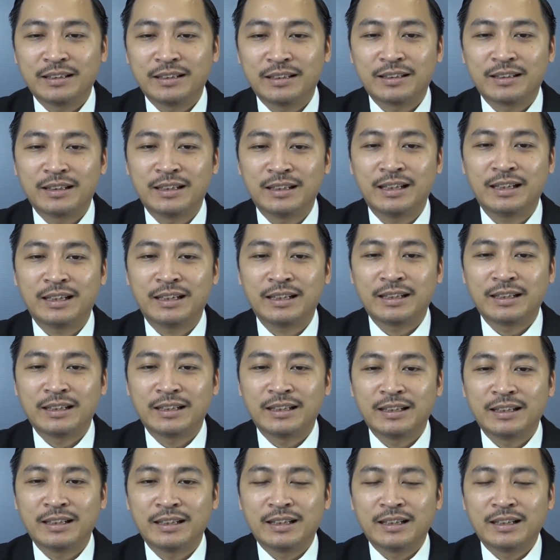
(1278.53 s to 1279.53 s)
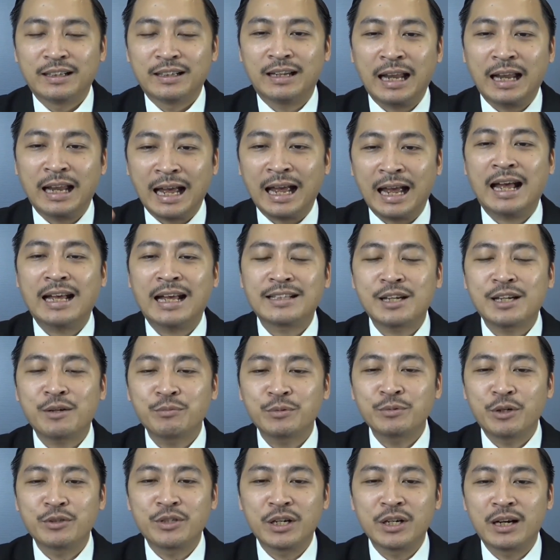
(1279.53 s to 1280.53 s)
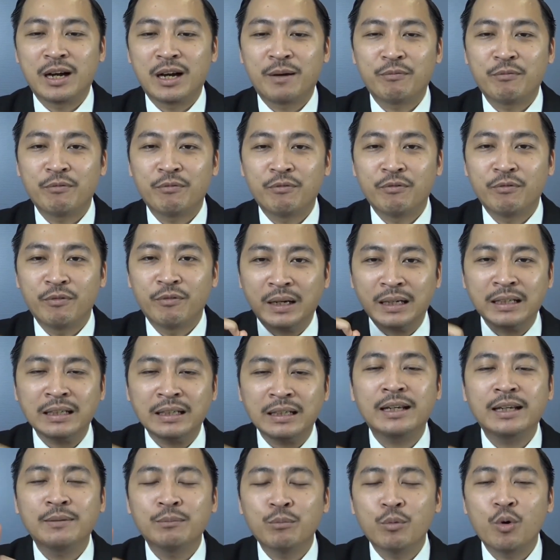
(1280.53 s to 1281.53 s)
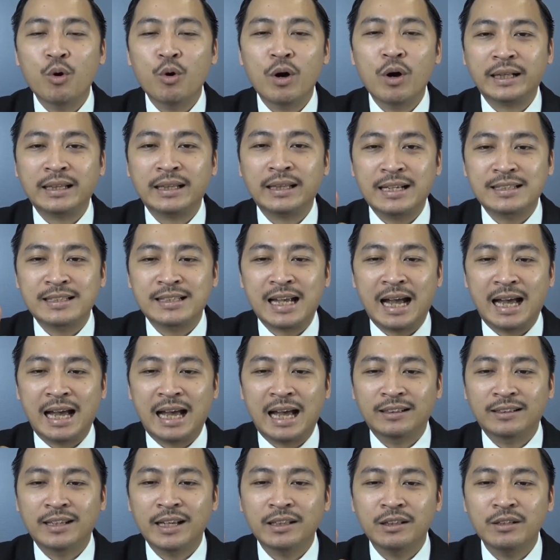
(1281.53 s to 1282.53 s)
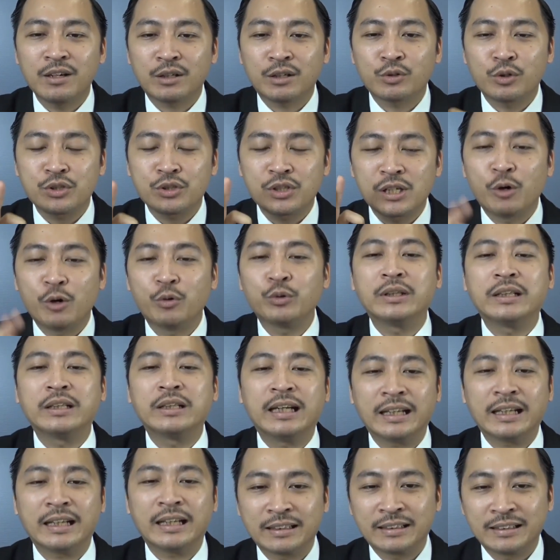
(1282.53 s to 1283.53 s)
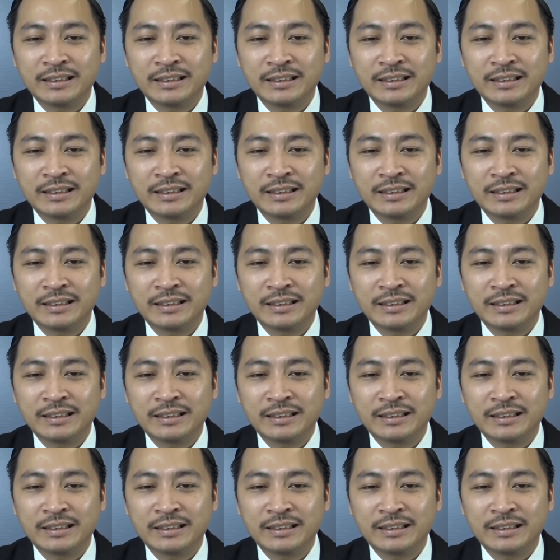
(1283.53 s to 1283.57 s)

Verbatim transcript: Đấy, Là trong nhiều trường hợp vẫn nên mua cái tài sản kích thước nó sâu như thế